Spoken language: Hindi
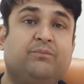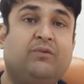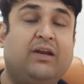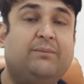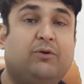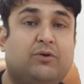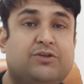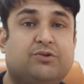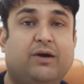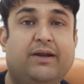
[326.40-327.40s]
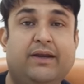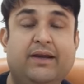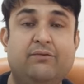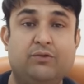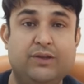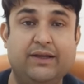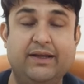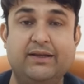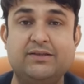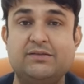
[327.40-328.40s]
वाले प्लॉट्स जो आ रहे हैं वो दे
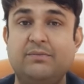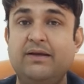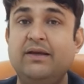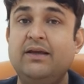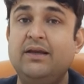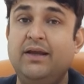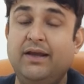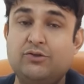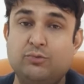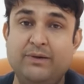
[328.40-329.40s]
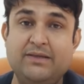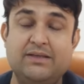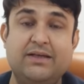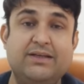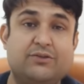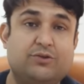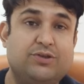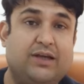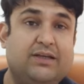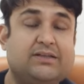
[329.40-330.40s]
रहे हैं जिसमें 120 गज
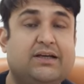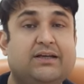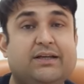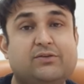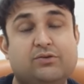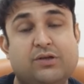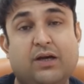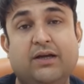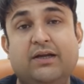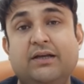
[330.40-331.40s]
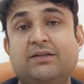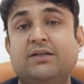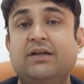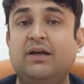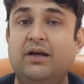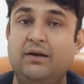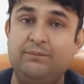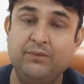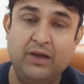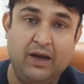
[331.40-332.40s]
140 गज 160 गज
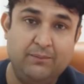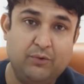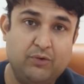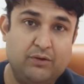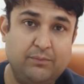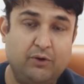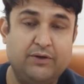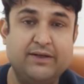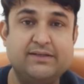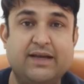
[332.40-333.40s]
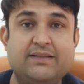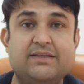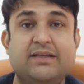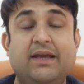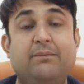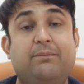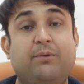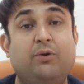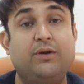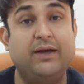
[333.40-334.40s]
आपको प्लॉट के साइजेस हैं
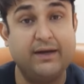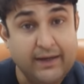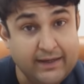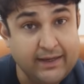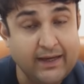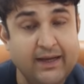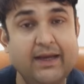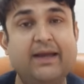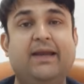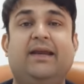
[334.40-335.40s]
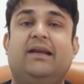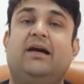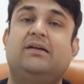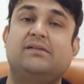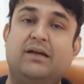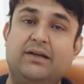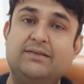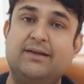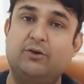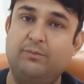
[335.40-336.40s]
प्लॉट का रेट क्या है एक लाख साठ
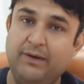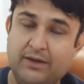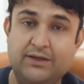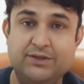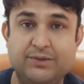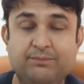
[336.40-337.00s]
हजार रुपये गज